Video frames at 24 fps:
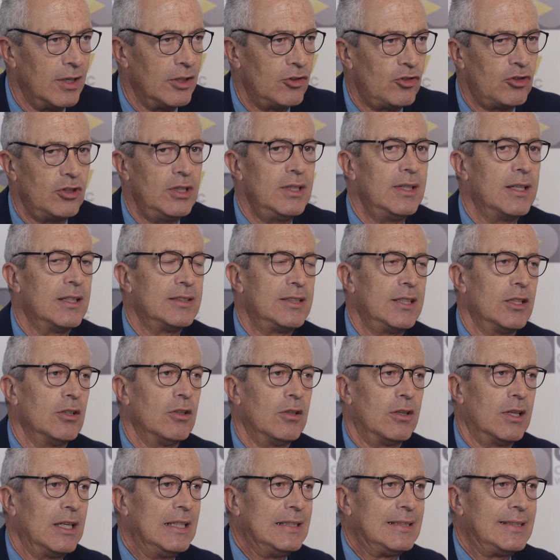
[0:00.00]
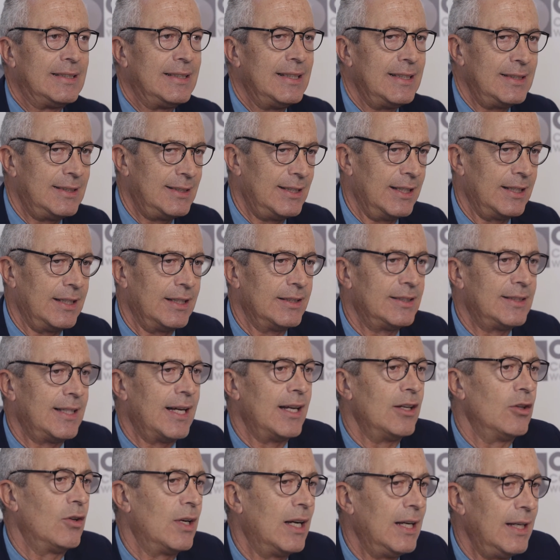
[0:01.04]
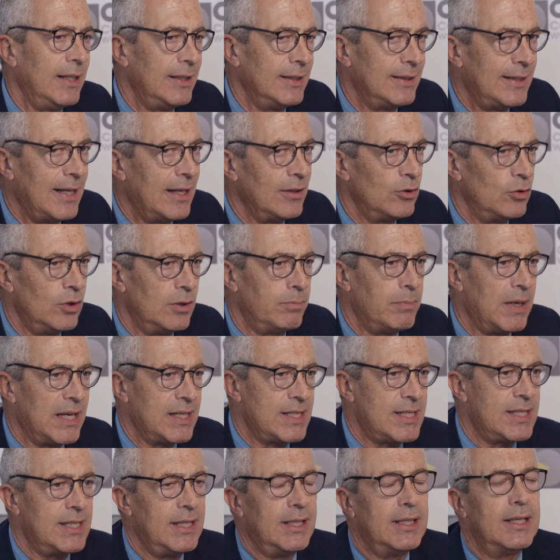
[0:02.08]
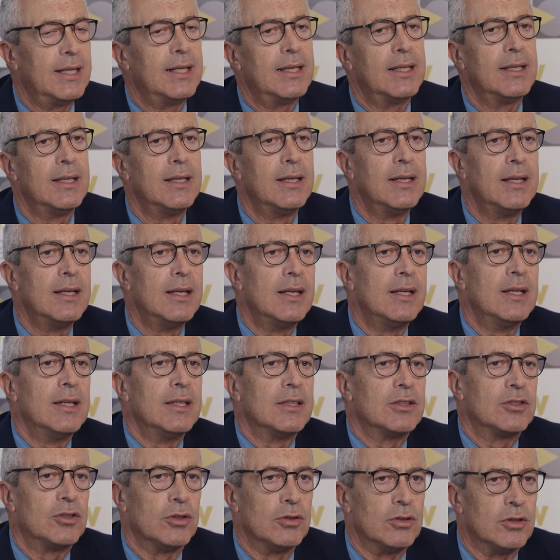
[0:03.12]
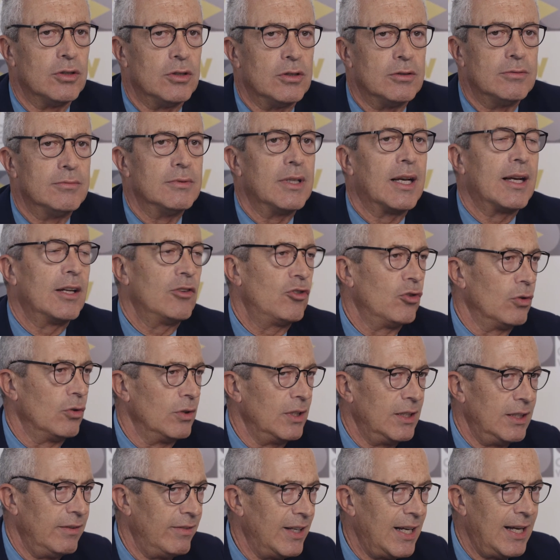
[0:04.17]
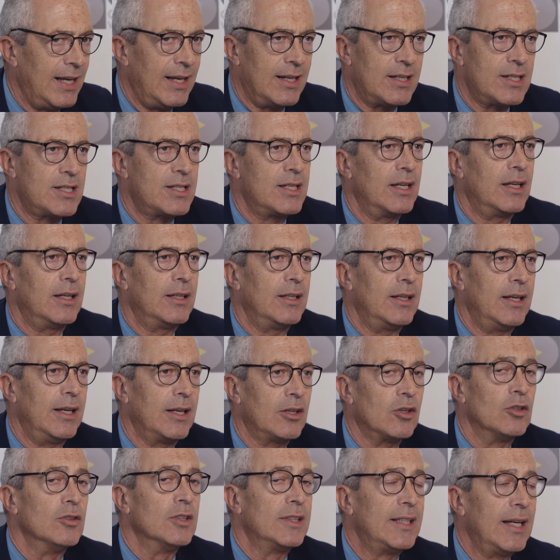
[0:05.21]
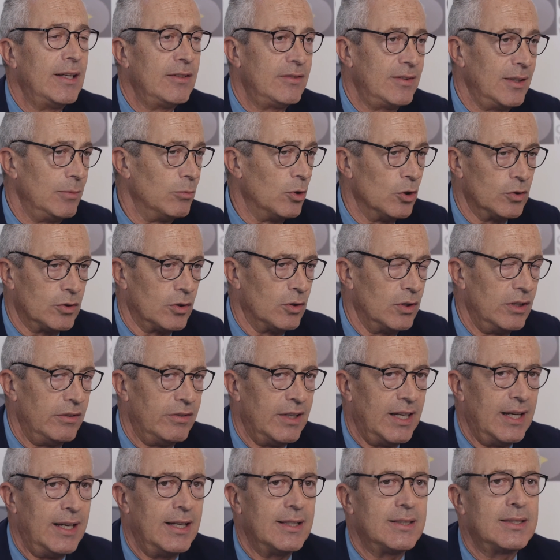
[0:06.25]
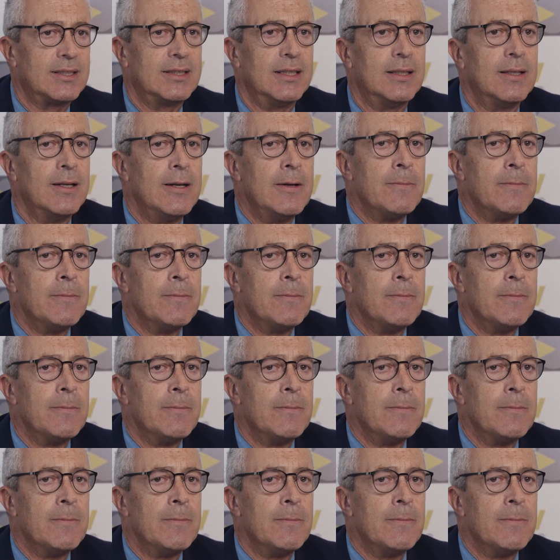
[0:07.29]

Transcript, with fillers: la Cina siano le stesse che stanno rallentando il Brasile sono ragioni diverse e contesti molto diversi.